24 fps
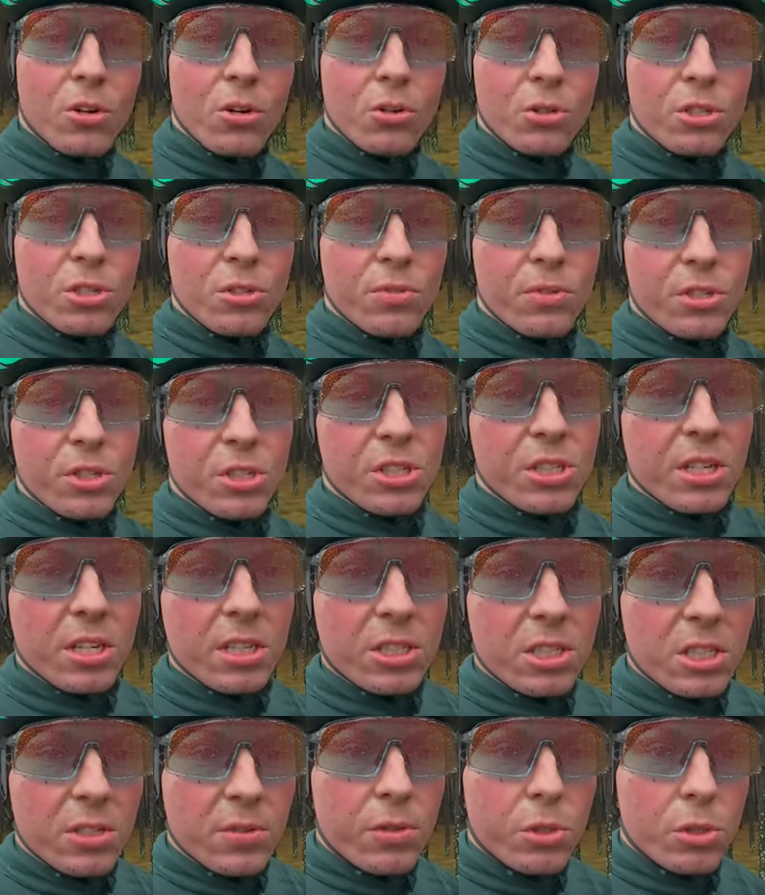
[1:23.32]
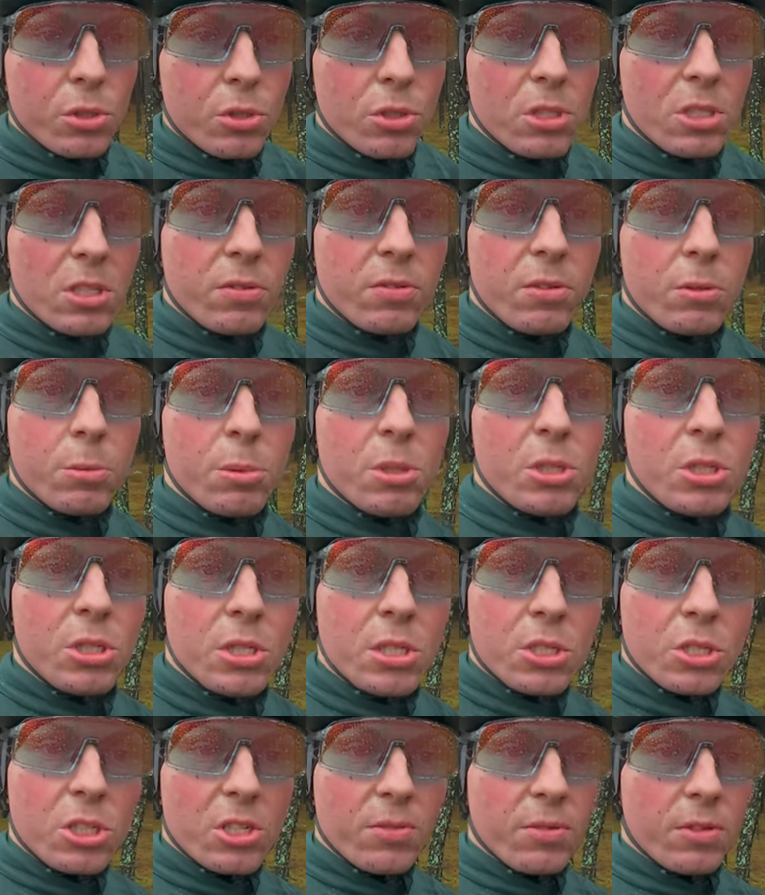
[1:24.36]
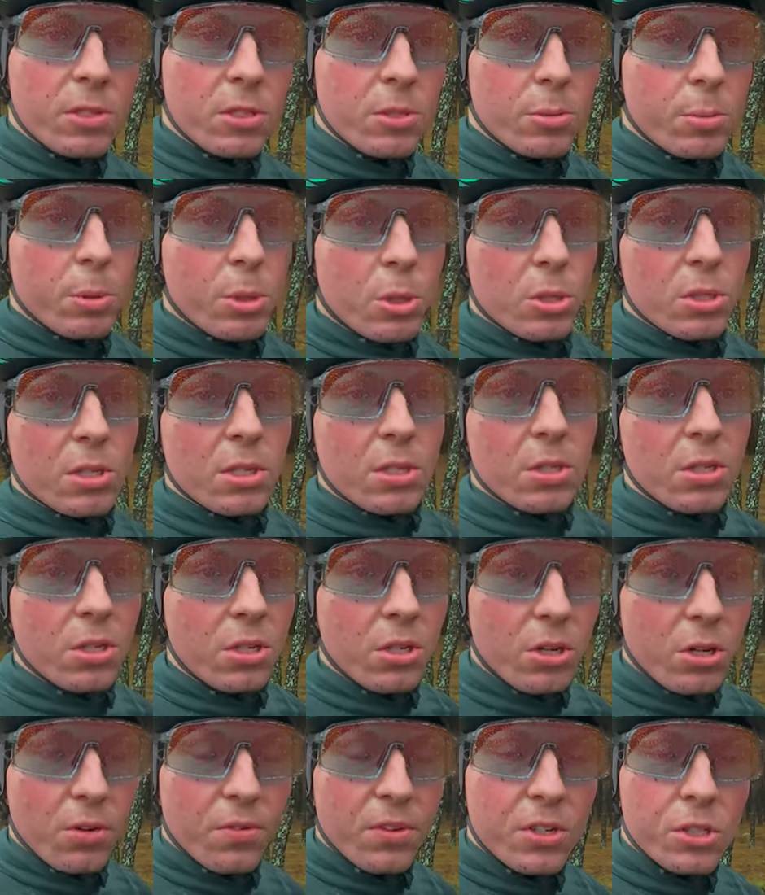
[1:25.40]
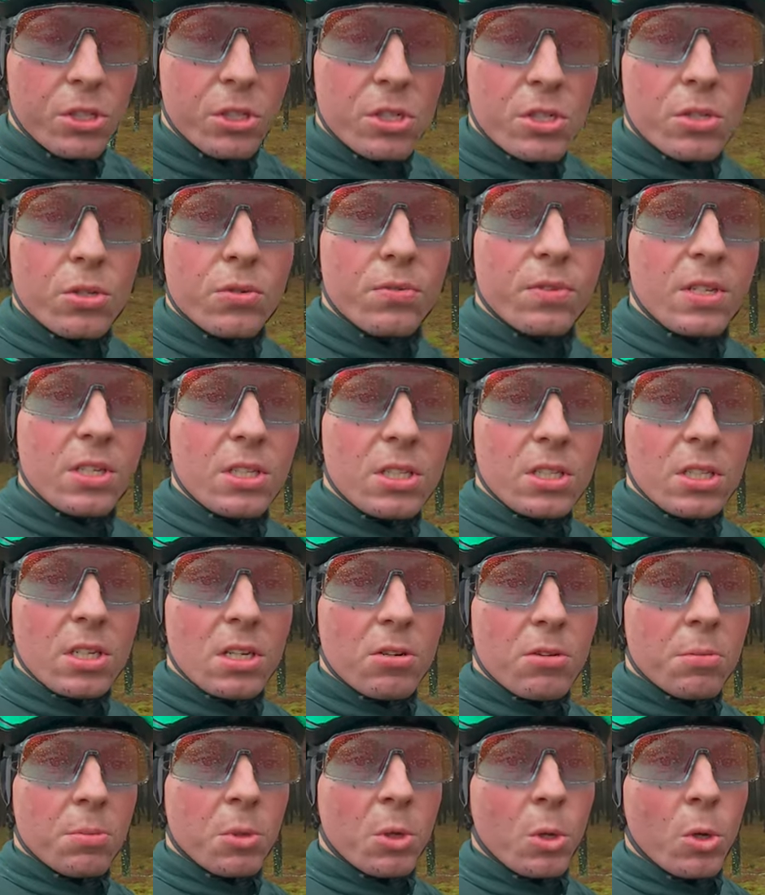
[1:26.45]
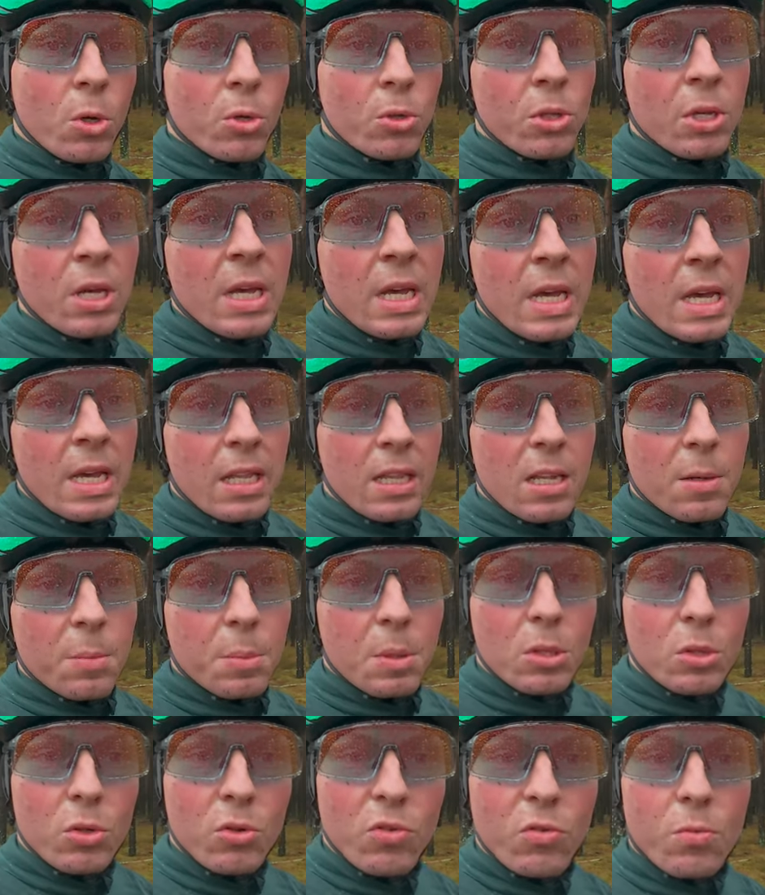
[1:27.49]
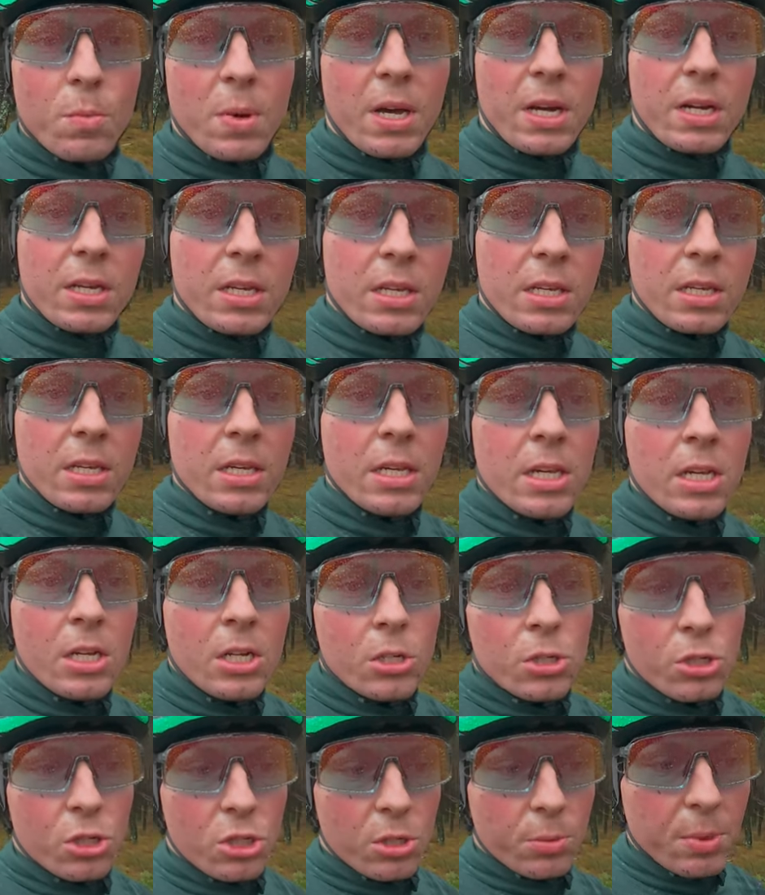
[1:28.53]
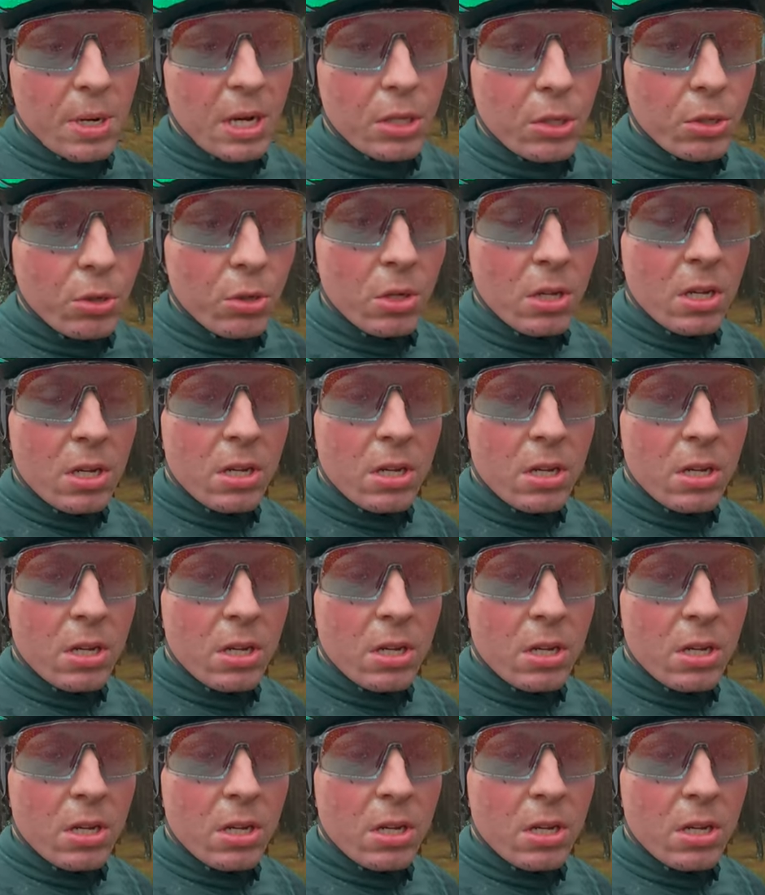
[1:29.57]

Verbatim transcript: Oczywiście jak 99,9% rowerzystów zaczynałem od napędów marki Shimano.